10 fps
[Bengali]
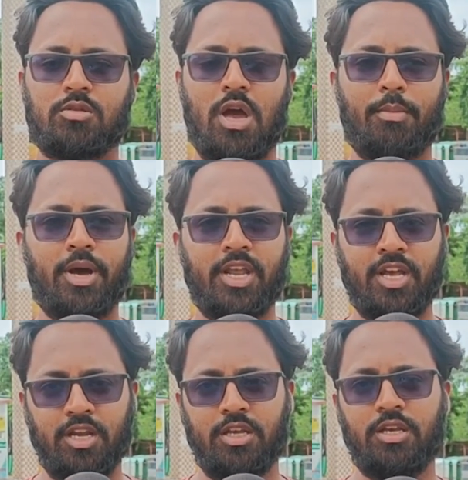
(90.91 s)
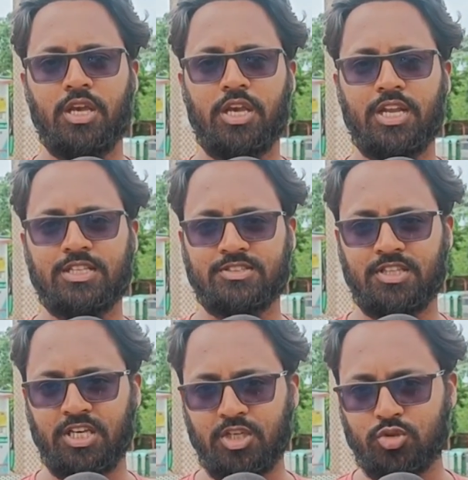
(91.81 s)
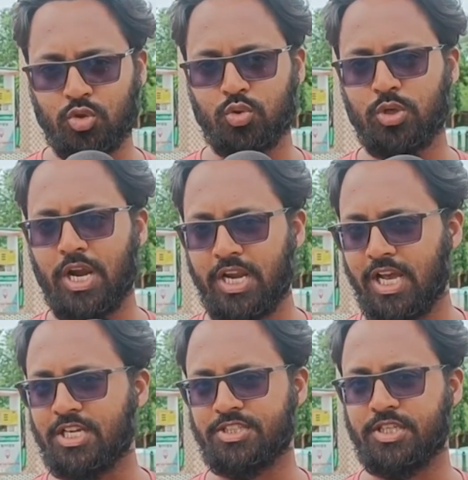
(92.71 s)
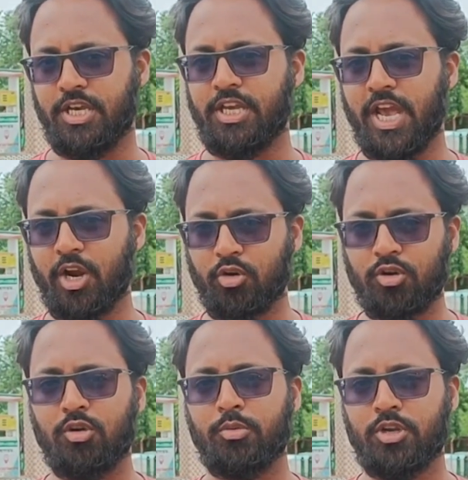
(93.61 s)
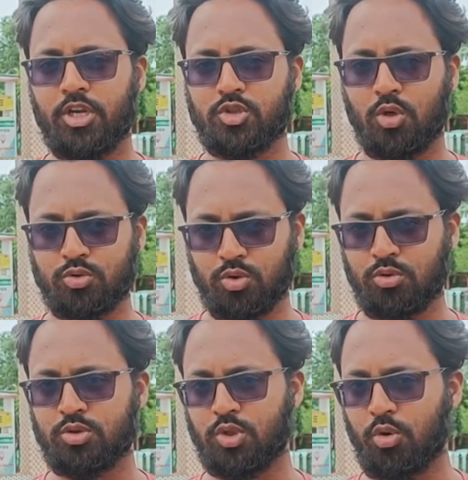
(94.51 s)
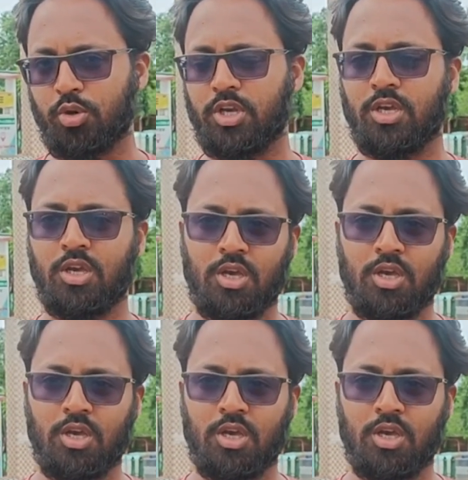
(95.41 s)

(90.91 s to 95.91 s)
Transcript: তো আমার এখানে এই রাস্তা থেকে যত গাড়ি আসে এই এগারো কিলোমিটার সংযোগ সড়কে